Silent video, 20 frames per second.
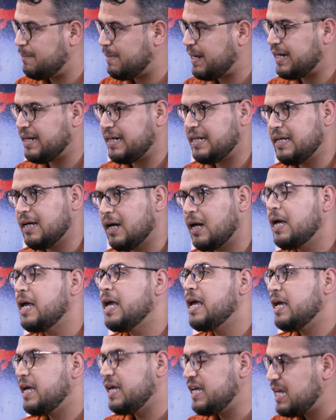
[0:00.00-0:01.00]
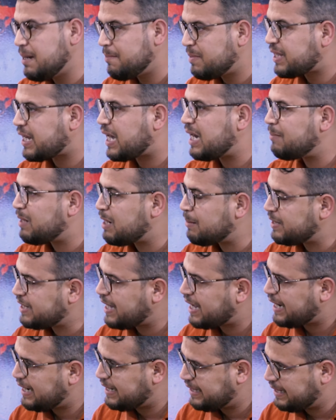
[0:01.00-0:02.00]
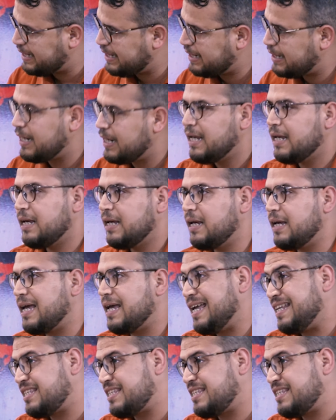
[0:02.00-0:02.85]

المحليه هي مدخل من المداخل ديال آه،